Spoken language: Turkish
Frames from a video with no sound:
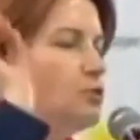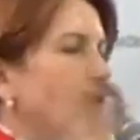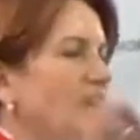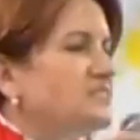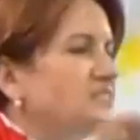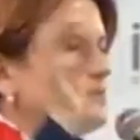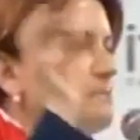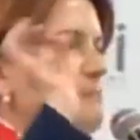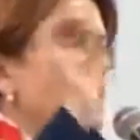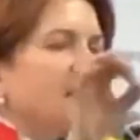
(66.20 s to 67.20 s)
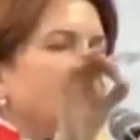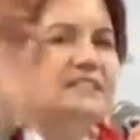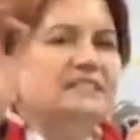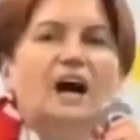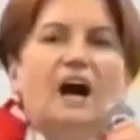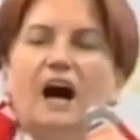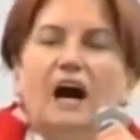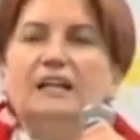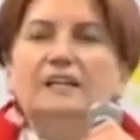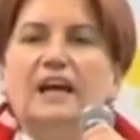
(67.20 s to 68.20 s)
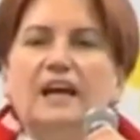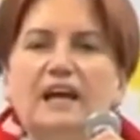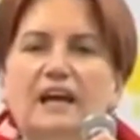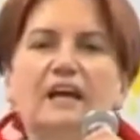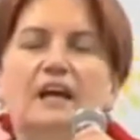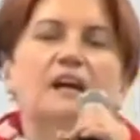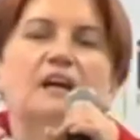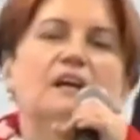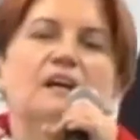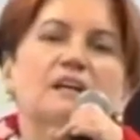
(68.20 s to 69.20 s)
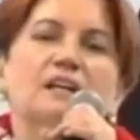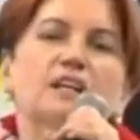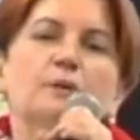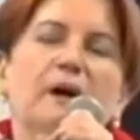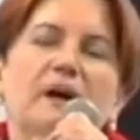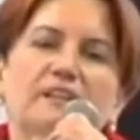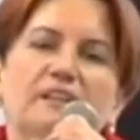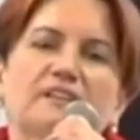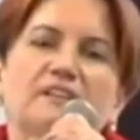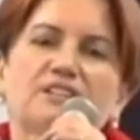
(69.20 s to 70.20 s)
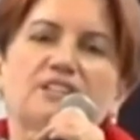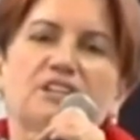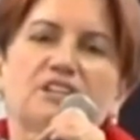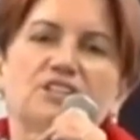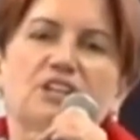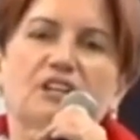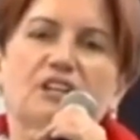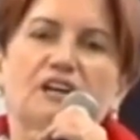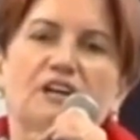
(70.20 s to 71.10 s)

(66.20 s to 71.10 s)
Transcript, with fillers: üretim merkezi haline İyi Parti getirecek inşallah.